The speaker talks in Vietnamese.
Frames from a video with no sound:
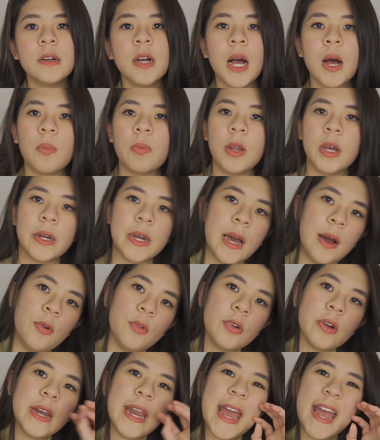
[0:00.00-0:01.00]
cứ học lần
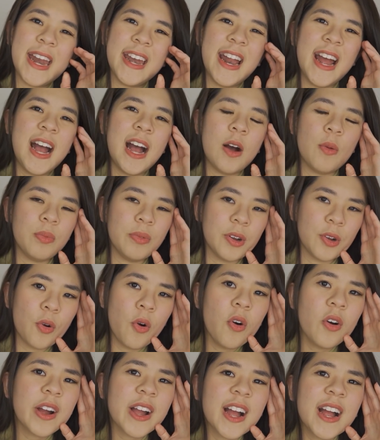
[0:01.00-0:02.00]
đầu rồi đè ra học rồi
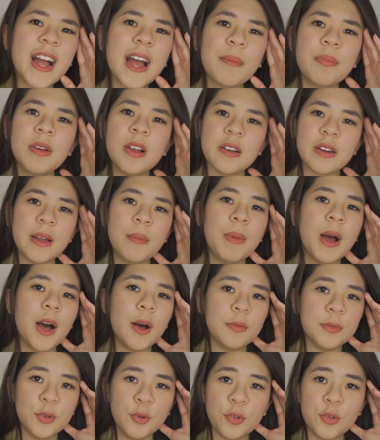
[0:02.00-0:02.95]
cố gắng áp lực để mà học